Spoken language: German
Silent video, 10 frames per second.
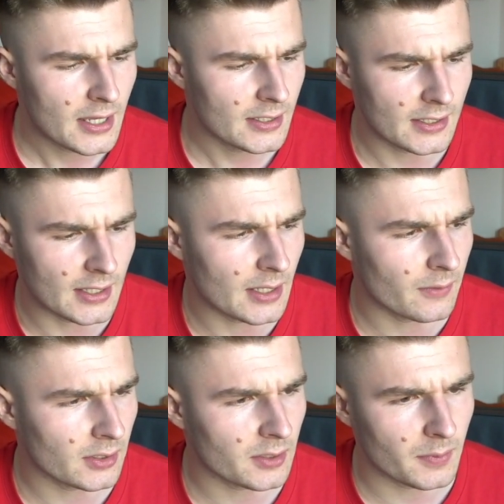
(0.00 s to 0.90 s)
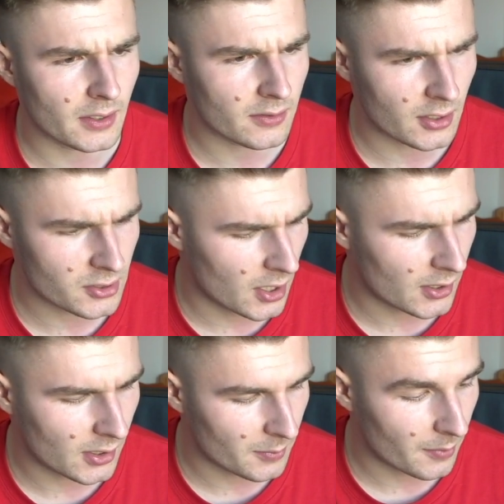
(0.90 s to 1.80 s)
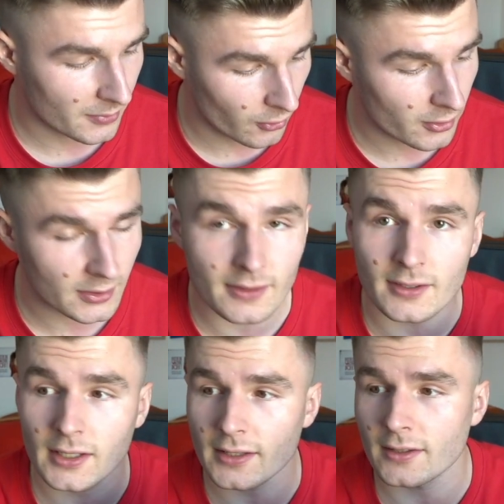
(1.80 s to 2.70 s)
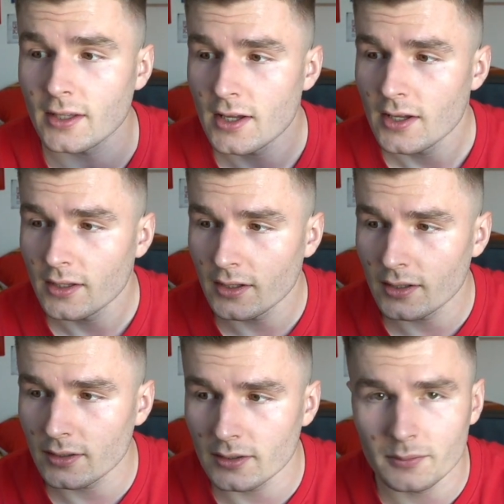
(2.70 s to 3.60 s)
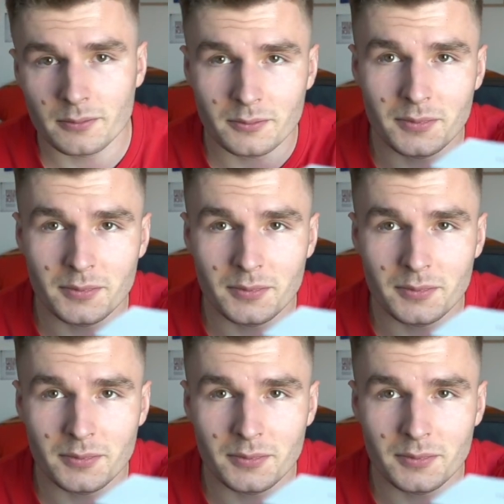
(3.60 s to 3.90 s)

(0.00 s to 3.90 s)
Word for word: die gehen einfach nicht mehr, sehr schade, haben mir aber treue Dienste geleistet. Äh, ähm,